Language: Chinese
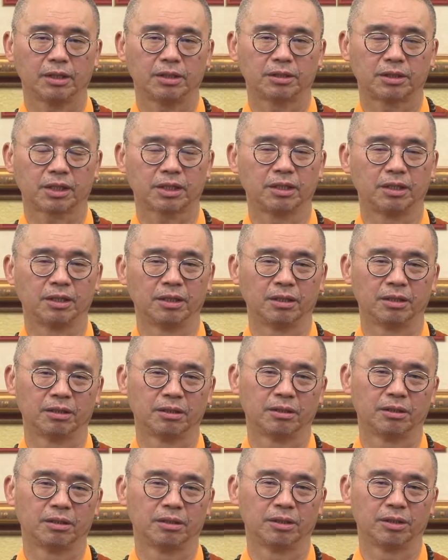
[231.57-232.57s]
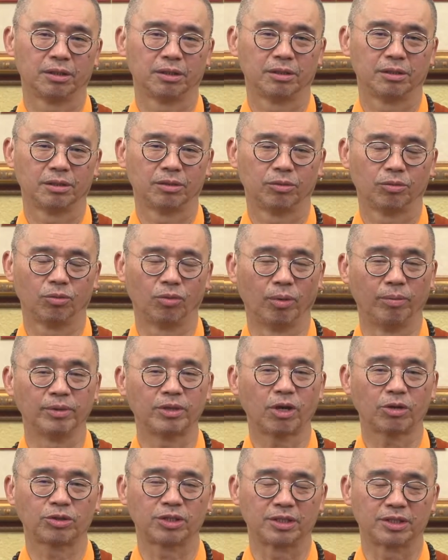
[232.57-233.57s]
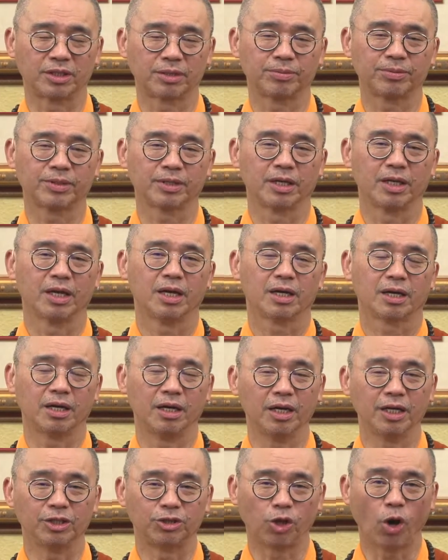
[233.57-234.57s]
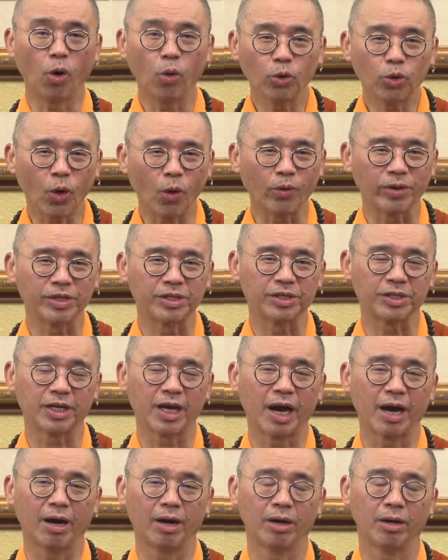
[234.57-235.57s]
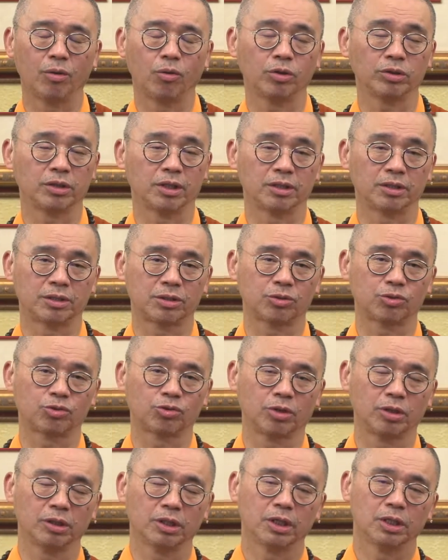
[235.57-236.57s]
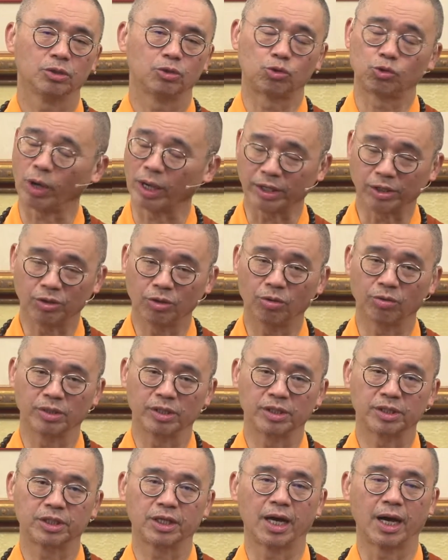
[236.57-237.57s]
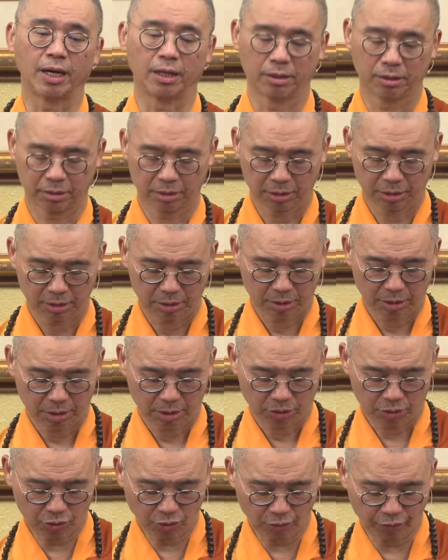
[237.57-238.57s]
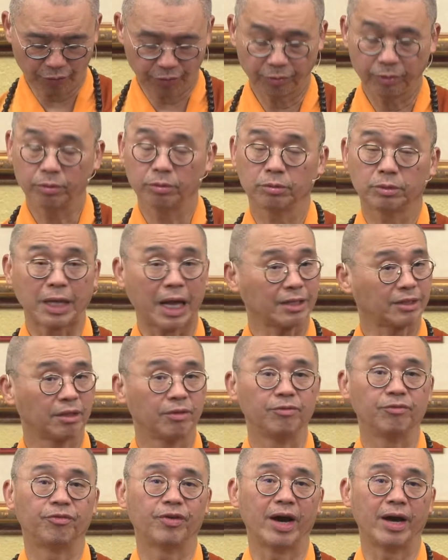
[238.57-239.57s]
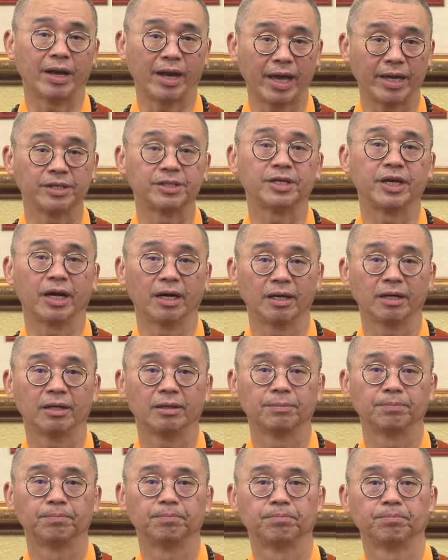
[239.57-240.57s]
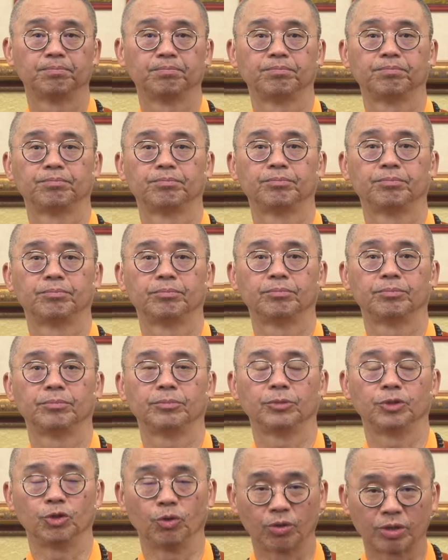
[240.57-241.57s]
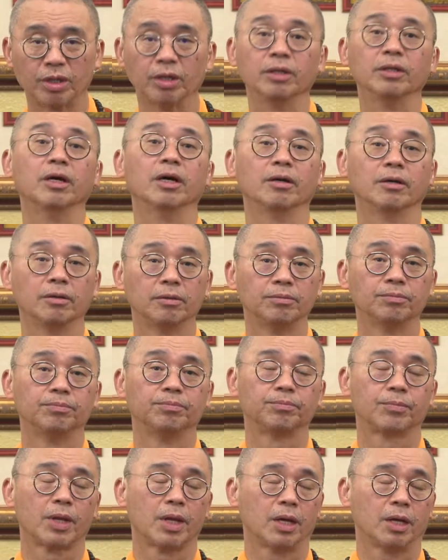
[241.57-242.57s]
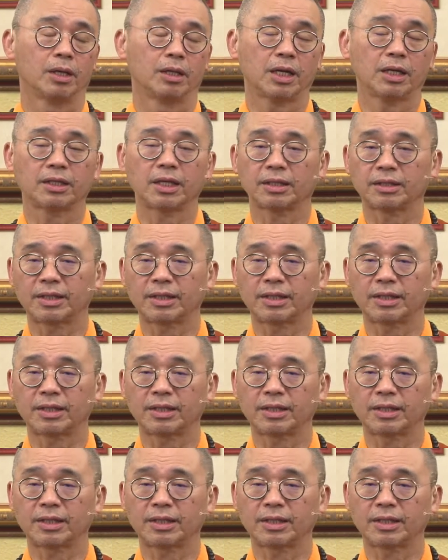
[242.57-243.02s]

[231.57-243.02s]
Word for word: 这个。 我们到底是不是可以偷用一下，或者是说转用一下？就大乘法来讲啊，有可能。那在